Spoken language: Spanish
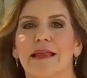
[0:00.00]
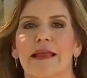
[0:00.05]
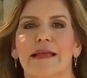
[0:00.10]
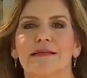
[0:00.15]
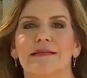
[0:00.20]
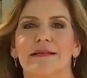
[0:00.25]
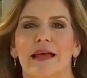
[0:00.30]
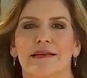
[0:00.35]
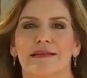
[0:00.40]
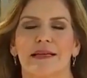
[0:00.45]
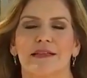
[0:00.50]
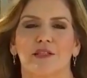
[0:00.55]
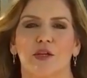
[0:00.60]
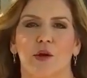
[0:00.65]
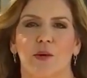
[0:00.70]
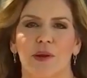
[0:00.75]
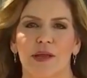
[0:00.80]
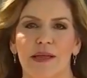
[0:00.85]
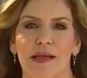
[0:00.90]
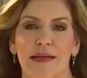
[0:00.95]
en estas
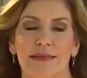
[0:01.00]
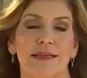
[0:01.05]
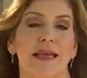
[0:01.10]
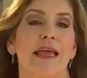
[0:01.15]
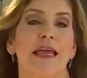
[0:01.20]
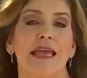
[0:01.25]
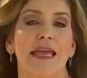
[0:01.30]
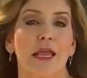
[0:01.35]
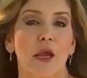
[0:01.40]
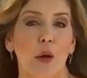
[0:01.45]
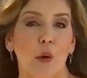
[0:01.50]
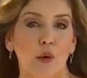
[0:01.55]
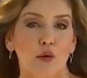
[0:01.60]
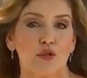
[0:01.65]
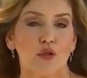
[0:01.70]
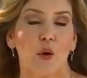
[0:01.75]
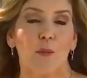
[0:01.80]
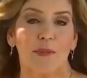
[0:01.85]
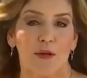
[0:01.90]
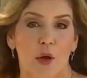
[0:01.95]
teorías,
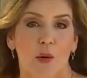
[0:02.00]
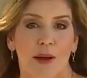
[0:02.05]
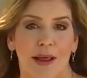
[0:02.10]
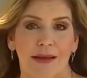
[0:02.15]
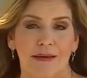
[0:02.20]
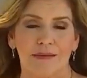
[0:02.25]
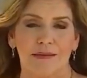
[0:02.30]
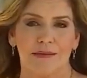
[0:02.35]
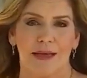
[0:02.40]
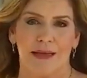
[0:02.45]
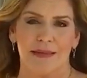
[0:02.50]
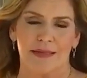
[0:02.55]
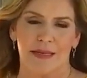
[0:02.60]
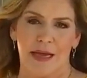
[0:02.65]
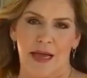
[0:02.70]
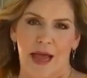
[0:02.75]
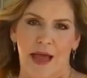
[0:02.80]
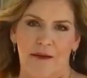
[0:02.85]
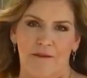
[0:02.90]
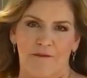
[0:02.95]
incluso violentas.
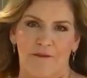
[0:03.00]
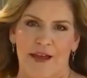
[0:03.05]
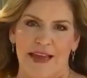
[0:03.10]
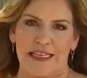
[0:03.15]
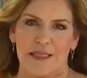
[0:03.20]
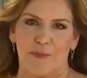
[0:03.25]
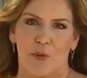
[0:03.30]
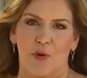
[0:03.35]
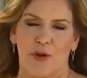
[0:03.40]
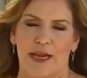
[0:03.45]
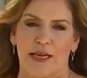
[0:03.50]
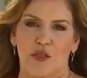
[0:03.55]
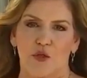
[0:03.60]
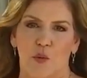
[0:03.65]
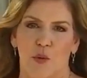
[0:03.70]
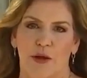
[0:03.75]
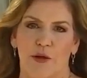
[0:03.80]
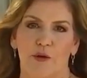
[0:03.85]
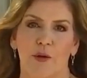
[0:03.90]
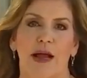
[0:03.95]
Facebook y
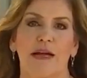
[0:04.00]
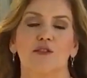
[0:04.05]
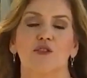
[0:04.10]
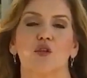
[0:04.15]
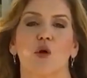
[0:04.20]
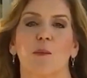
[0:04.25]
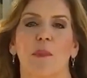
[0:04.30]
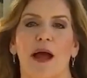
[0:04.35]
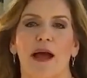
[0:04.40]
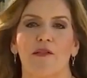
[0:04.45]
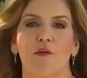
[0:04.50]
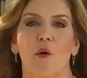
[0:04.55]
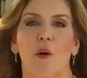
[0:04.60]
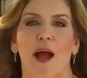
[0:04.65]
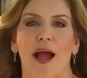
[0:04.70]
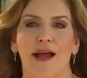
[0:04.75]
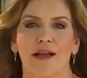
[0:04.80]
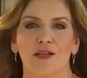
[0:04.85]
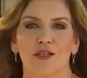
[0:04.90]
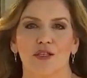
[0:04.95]
Twitter han tomado
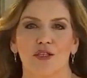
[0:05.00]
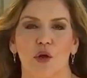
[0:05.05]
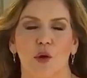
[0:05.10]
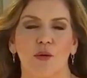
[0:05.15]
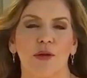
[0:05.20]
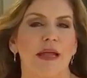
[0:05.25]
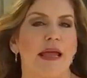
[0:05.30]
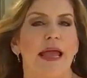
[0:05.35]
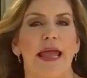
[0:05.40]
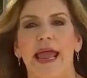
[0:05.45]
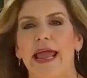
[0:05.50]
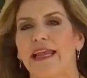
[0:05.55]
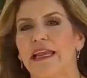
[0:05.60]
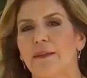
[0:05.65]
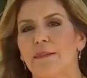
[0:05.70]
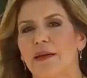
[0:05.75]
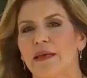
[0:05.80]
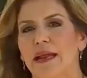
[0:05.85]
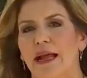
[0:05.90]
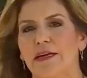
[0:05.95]
acción
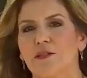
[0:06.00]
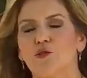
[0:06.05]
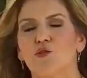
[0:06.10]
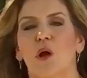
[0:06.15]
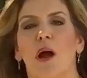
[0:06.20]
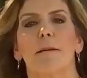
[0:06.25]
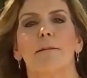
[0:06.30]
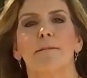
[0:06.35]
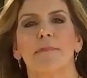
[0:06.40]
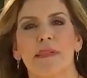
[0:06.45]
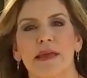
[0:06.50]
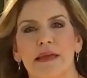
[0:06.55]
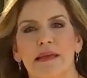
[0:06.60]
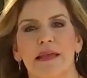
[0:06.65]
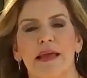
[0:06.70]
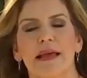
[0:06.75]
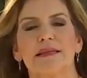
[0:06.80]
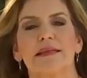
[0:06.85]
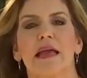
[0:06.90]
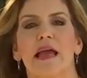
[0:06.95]
eliminando a
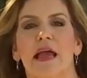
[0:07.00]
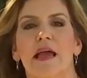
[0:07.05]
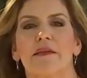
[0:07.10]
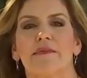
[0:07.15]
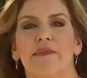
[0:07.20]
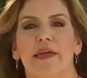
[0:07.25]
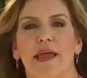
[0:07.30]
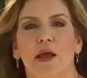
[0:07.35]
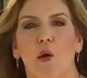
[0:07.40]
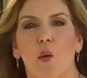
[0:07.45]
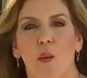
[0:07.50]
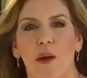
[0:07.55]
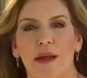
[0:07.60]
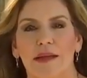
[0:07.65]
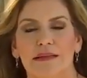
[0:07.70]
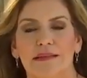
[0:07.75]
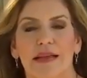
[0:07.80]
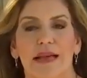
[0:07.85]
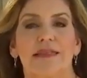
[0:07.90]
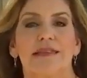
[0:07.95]
miles de
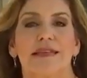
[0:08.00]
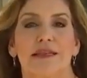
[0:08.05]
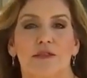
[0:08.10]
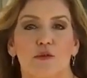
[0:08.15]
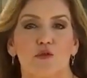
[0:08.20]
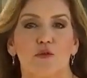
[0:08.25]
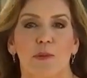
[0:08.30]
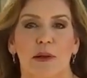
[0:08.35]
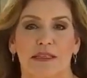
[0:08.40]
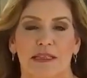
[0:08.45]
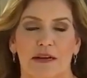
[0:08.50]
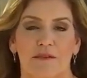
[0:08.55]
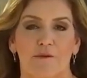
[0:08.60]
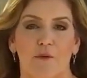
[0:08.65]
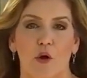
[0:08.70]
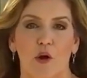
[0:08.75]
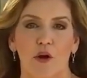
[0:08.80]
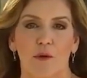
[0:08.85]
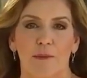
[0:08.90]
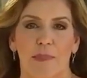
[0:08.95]
cuentas de sus
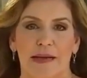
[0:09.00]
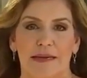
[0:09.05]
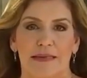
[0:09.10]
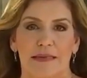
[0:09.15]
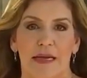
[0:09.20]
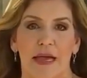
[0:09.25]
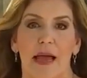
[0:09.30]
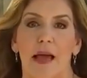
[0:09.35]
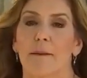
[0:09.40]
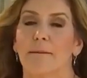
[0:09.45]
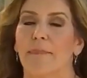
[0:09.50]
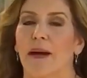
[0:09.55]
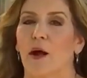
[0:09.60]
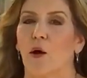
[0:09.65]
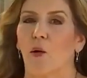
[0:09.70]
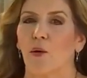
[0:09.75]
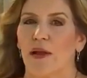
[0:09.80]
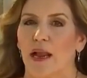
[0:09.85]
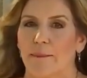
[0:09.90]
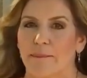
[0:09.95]
plataformas
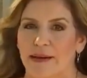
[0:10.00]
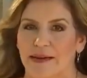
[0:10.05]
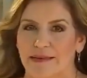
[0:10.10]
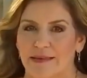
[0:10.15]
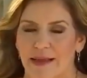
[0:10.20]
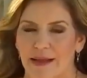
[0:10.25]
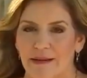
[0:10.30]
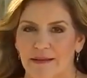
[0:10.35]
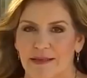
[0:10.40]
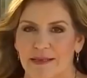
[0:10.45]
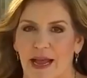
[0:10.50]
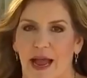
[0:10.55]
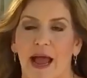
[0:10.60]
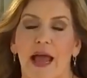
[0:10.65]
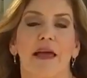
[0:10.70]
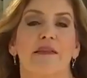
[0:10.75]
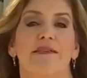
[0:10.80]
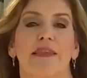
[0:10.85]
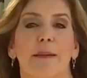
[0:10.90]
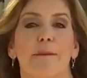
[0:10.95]
bajo la advertencia
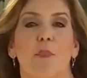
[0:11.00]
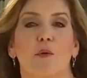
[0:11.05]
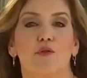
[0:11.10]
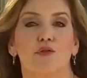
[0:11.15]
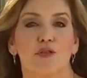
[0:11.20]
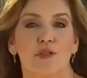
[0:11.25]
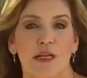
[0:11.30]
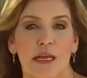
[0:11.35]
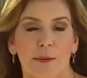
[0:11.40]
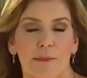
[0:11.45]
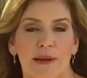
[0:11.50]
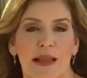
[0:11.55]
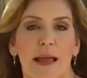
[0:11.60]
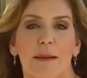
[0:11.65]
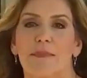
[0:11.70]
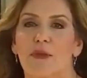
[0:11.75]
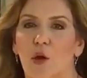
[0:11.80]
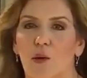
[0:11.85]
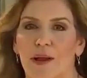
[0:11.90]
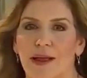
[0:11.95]
de posible
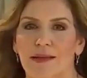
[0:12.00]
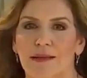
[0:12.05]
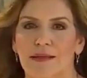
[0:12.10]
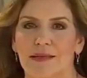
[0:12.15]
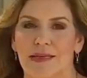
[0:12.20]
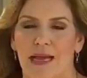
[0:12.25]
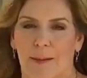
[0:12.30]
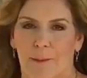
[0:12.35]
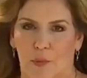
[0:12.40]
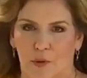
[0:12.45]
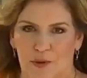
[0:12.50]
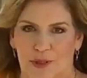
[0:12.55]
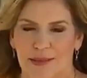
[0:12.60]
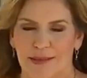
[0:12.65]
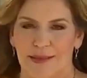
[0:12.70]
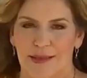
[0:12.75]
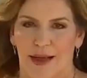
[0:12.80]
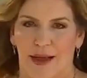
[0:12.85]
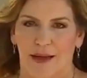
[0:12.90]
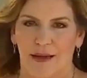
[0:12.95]
violencia
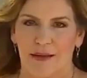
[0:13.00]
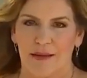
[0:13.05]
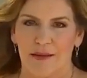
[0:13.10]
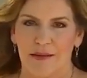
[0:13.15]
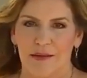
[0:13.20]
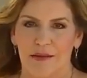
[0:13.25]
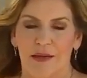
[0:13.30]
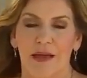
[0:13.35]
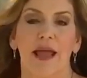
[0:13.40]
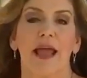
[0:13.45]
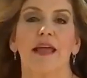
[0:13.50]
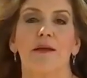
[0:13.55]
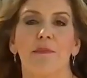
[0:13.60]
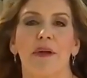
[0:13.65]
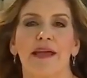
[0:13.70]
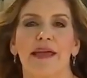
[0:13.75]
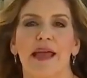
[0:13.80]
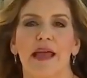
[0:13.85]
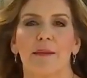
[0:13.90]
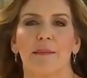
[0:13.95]
potencial. En
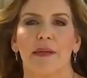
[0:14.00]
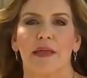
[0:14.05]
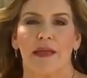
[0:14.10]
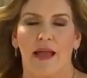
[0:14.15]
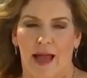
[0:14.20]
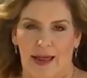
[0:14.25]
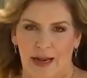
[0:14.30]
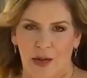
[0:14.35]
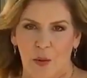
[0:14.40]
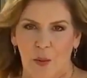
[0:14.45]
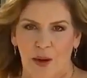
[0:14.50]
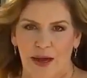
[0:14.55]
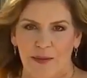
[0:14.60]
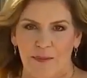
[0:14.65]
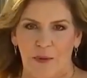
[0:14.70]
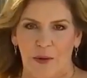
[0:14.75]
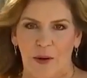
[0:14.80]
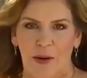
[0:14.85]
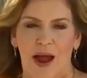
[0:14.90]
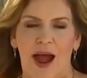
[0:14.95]
Miami, Ana
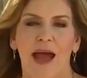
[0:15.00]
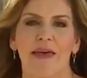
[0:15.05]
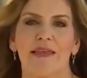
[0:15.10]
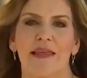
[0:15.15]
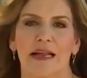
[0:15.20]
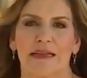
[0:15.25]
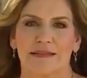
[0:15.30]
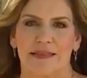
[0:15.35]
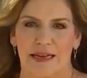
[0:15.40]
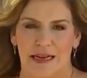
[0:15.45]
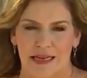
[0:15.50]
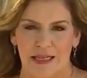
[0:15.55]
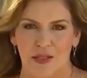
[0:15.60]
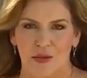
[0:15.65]
Cuervo, adelante en el